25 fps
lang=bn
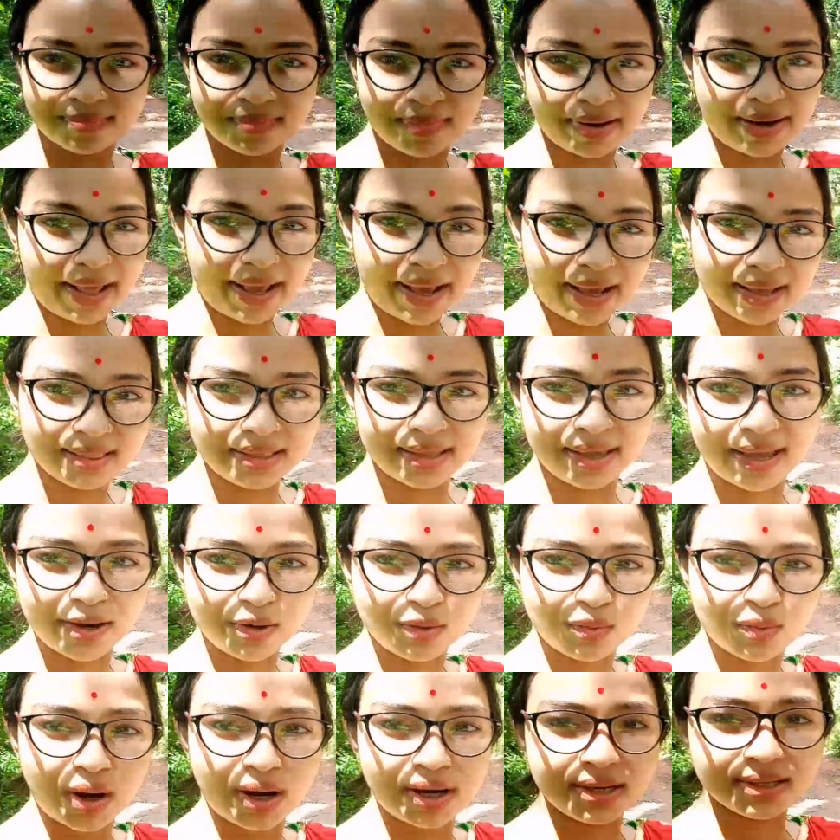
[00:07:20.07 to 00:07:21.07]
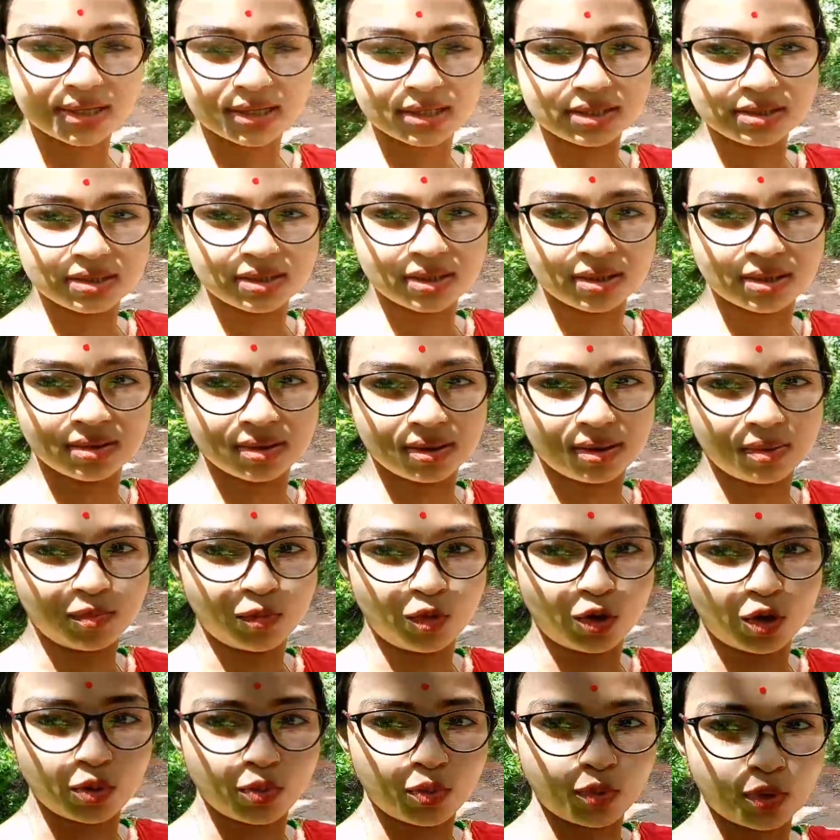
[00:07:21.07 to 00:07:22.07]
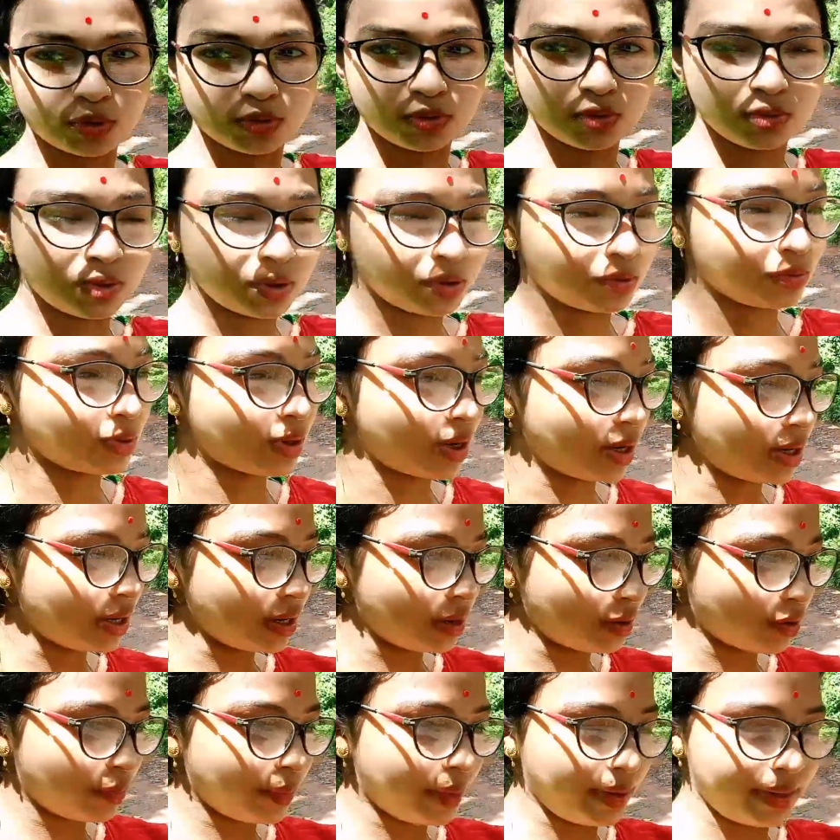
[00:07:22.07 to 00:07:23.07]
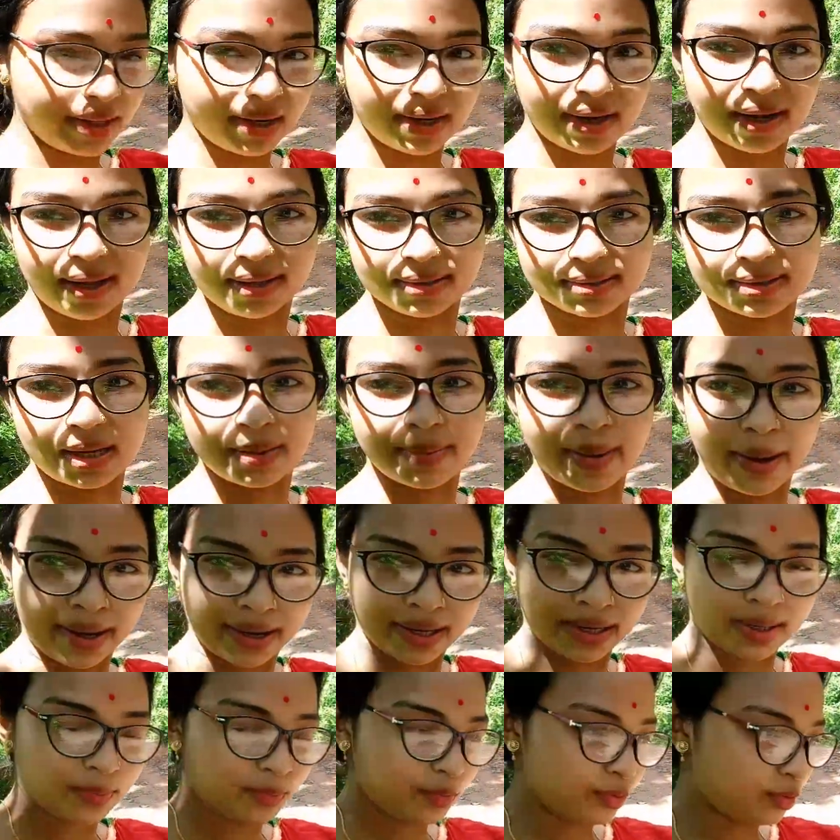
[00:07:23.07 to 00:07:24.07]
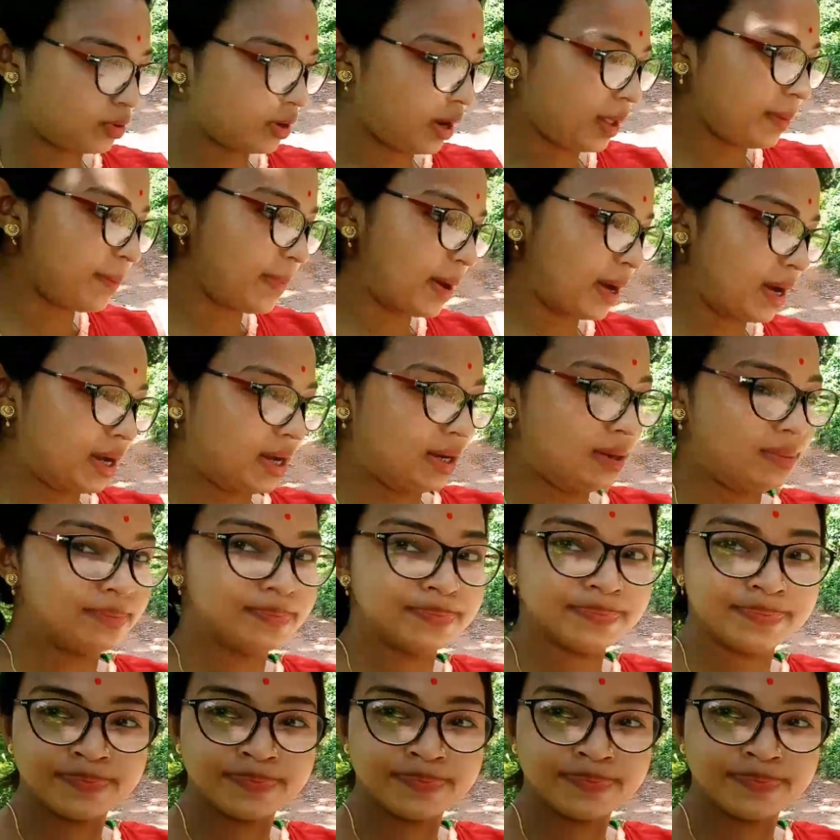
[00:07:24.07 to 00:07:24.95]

মানে এখান থেকে এইটুখানি জাস্ট মোড় পর্যন্ত একটুখানি এরকম ইটের রাস্তা বাকিটা পুরোটাই পাকা